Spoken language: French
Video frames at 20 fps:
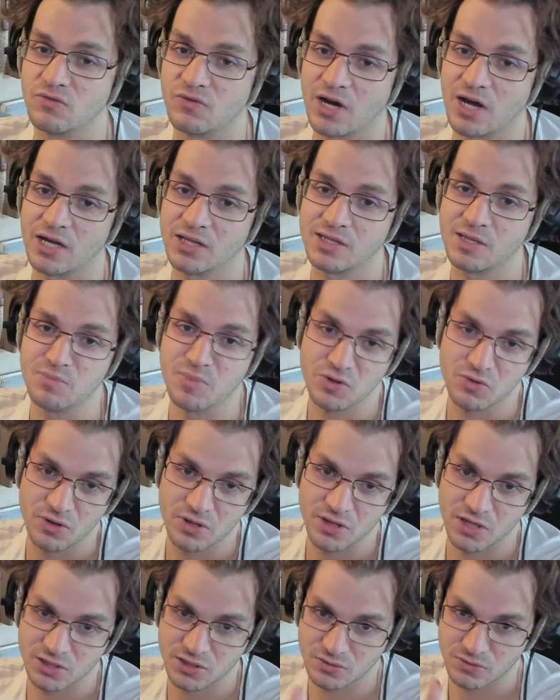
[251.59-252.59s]
devraient arrêter de mettre de
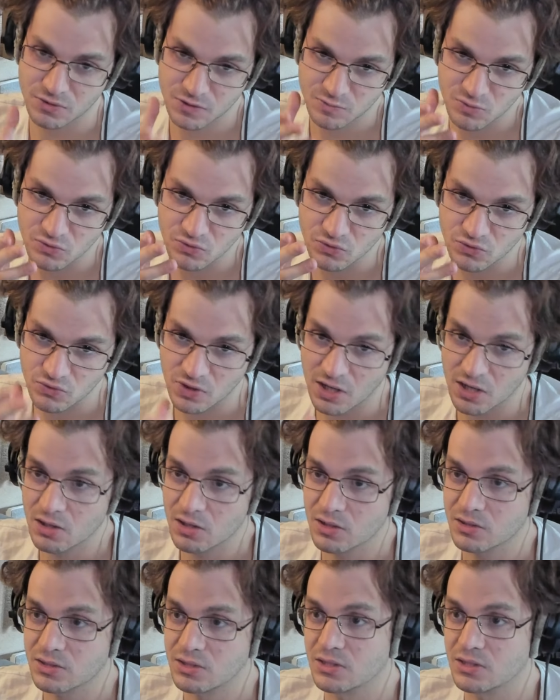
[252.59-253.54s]
l'énergie dans ce mode de jeu là